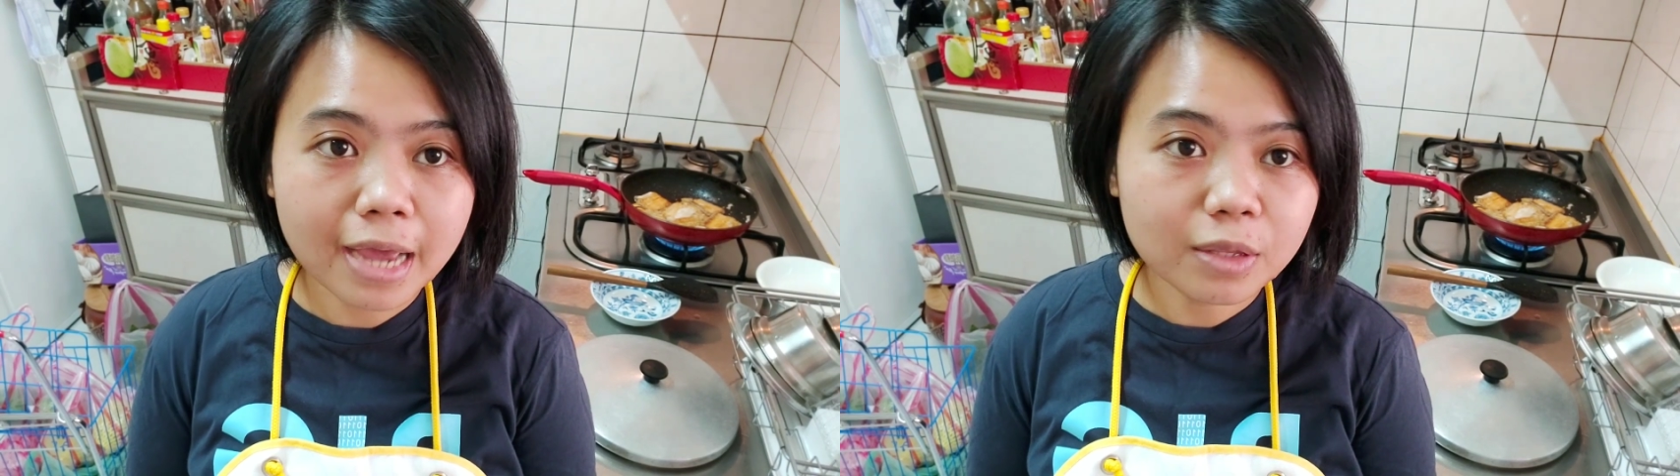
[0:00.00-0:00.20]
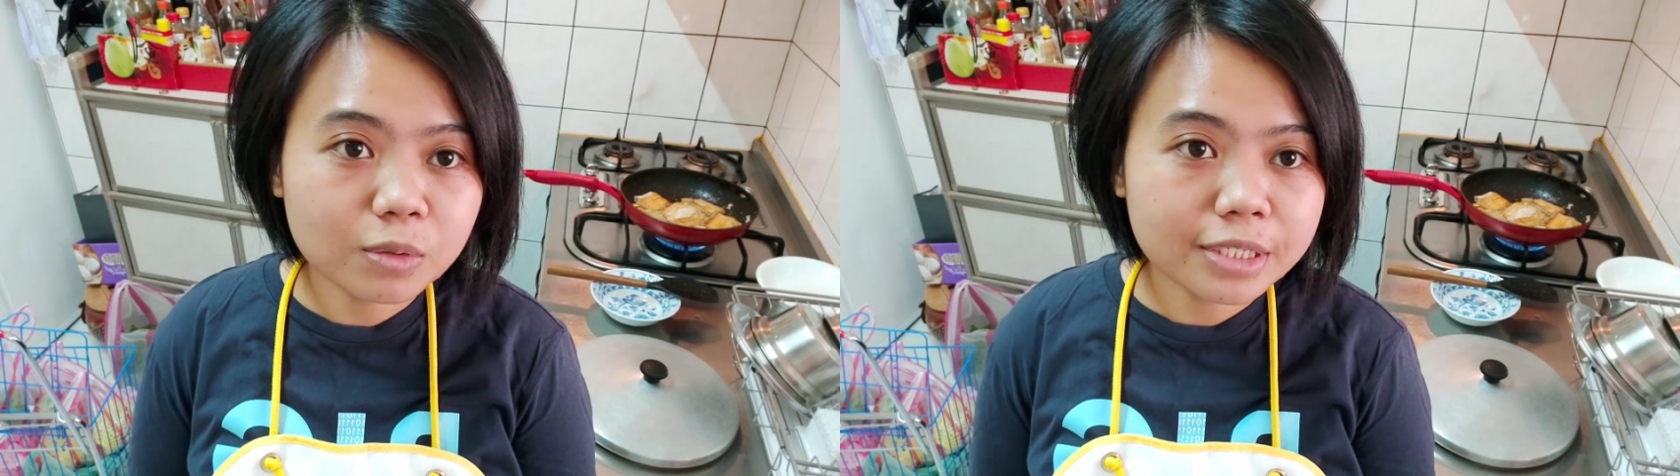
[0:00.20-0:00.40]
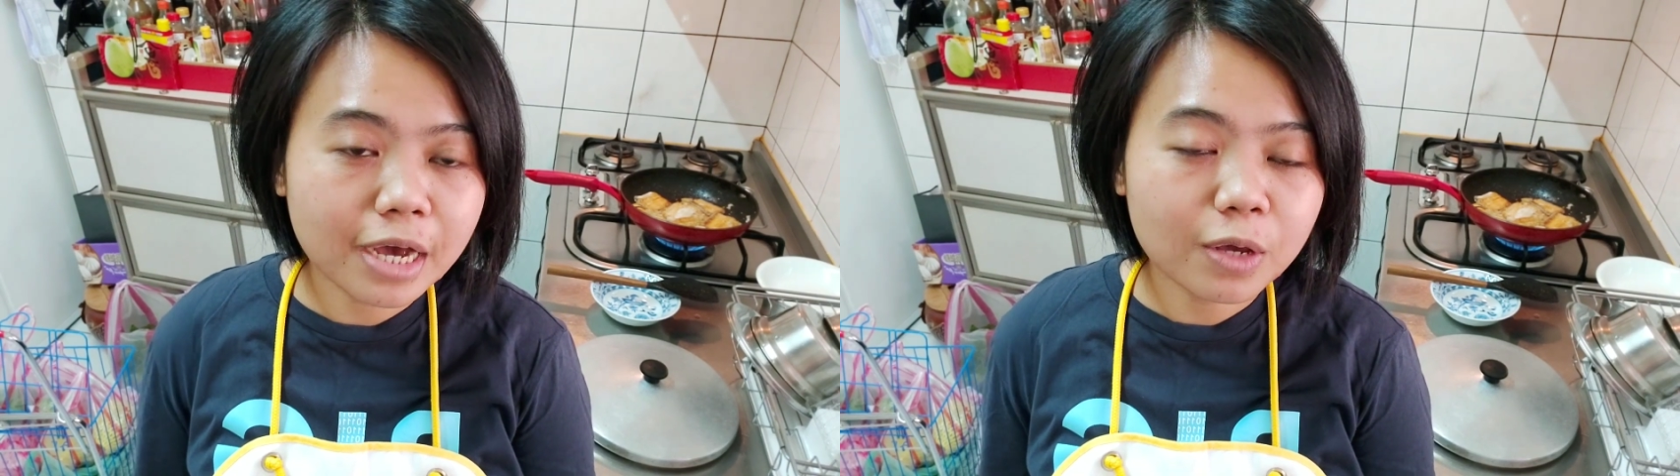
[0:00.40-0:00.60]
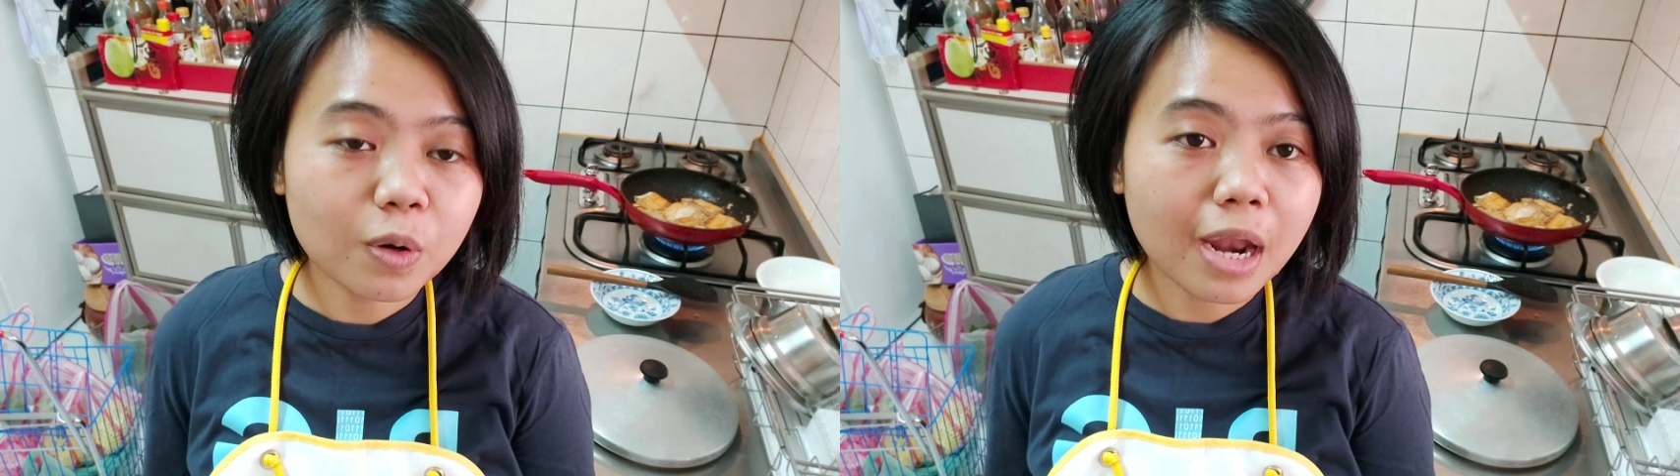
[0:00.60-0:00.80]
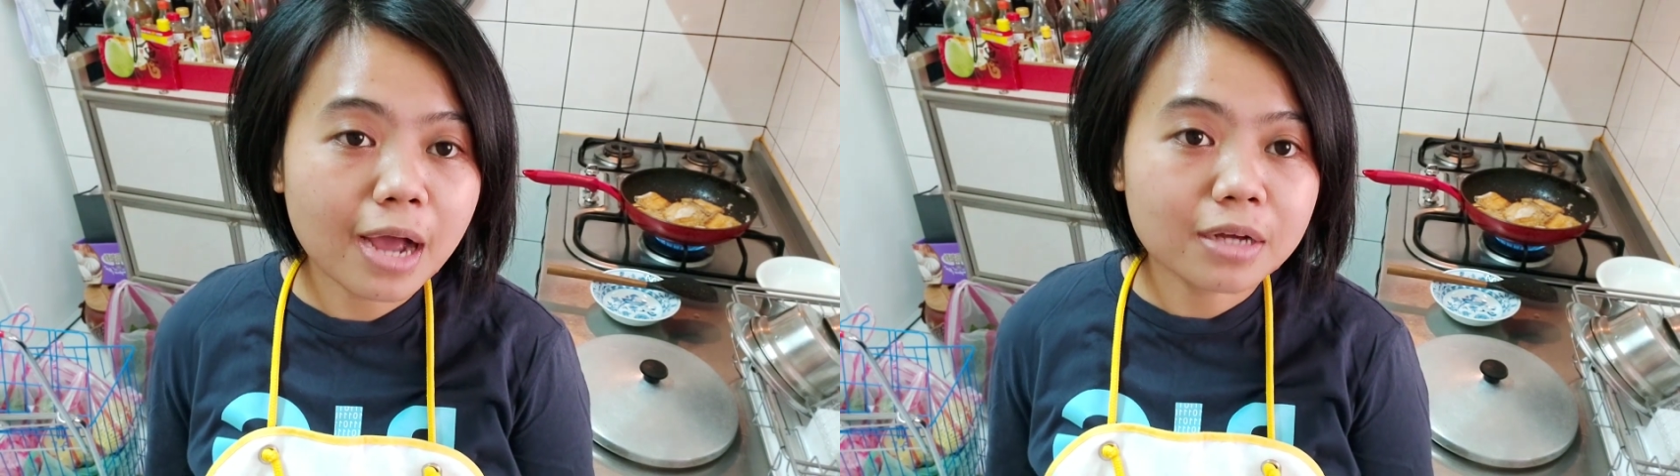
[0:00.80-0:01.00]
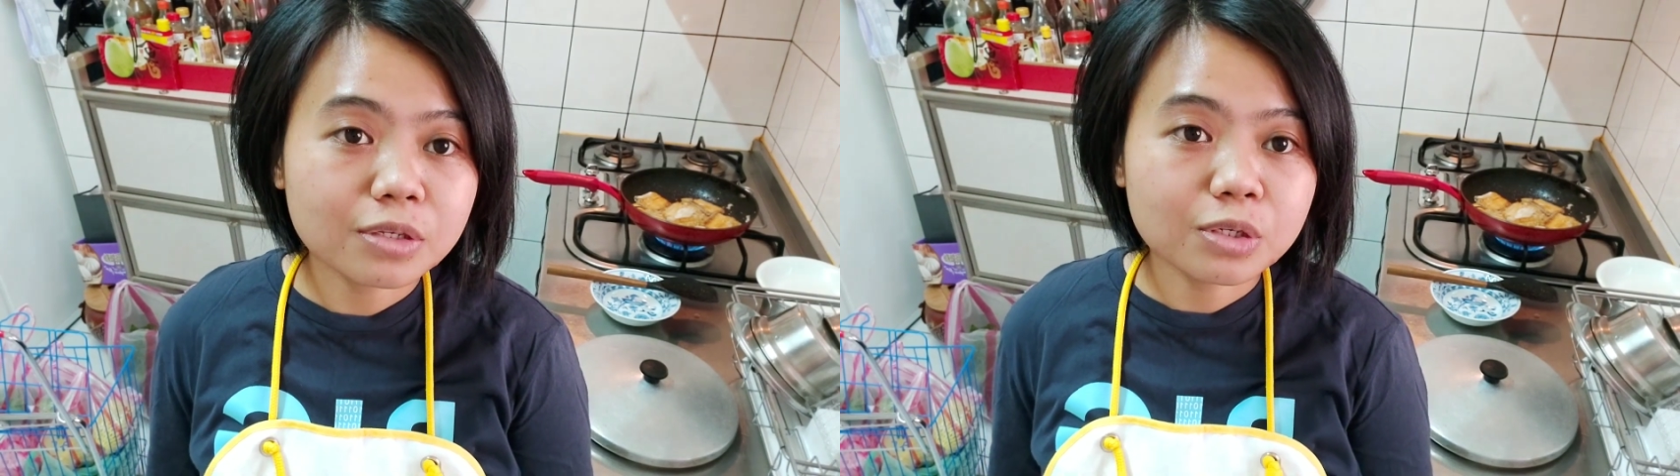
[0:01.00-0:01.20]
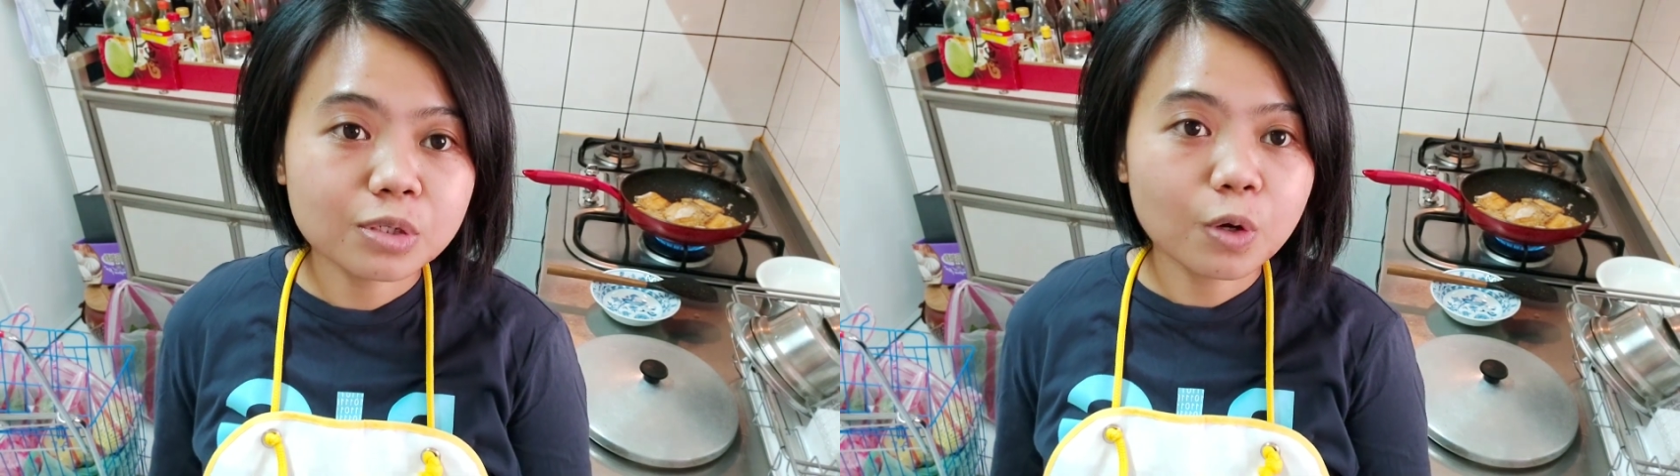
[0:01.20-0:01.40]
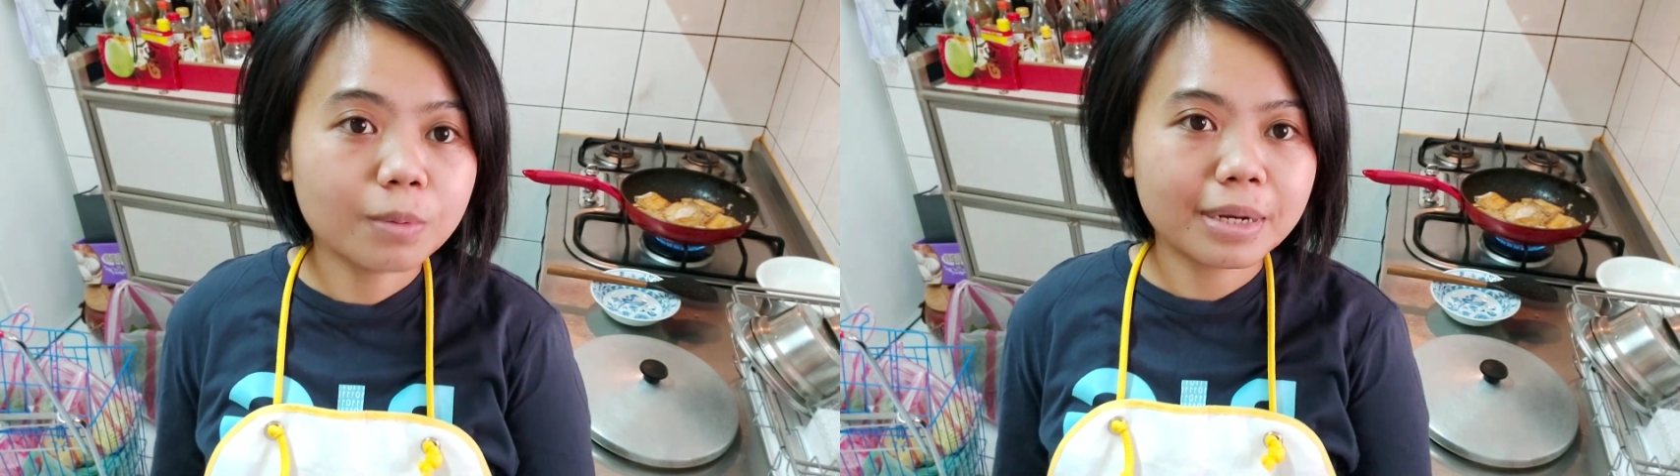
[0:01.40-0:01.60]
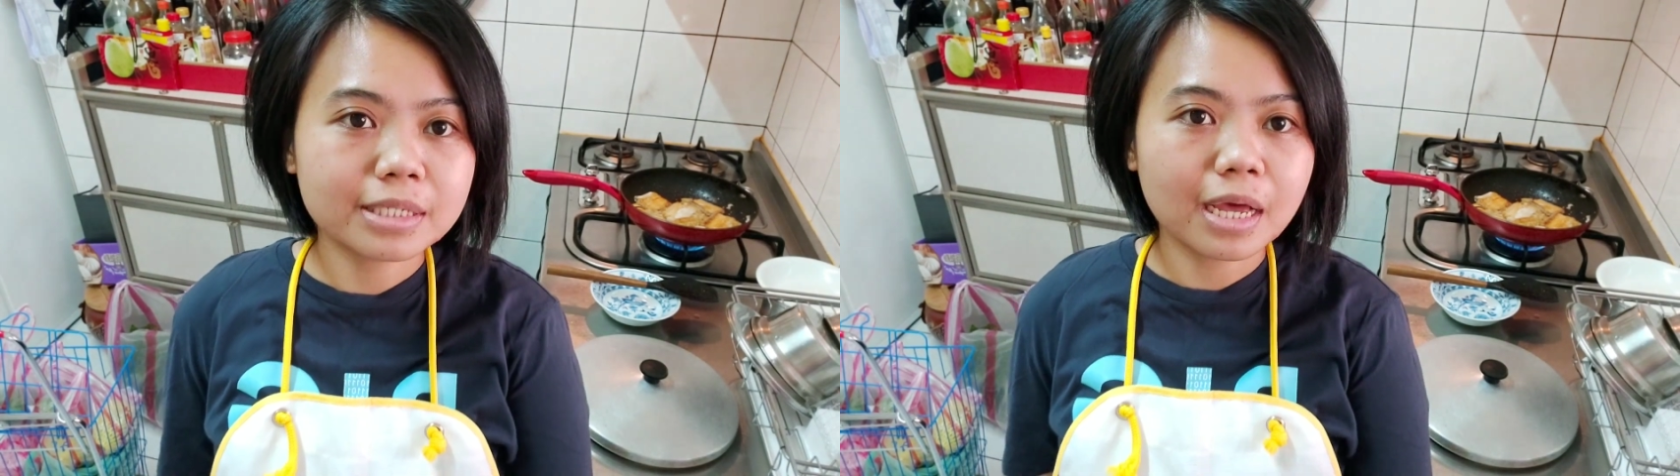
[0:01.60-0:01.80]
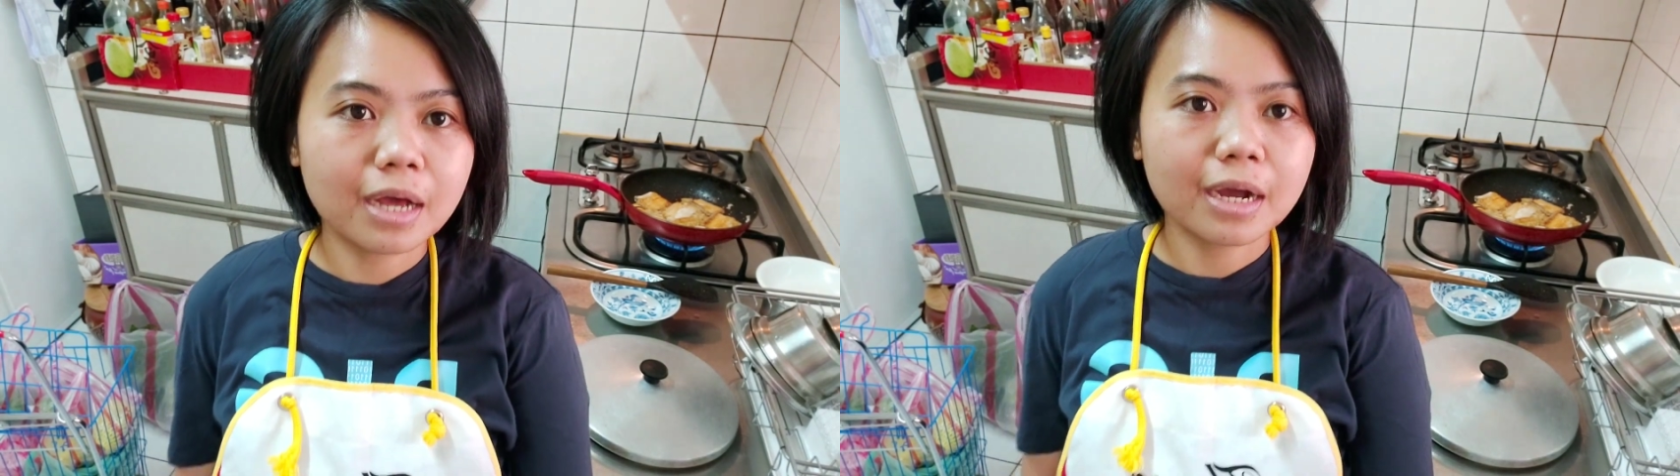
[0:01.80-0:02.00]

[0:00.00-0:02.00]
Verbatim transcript: ayo jayo langsung masak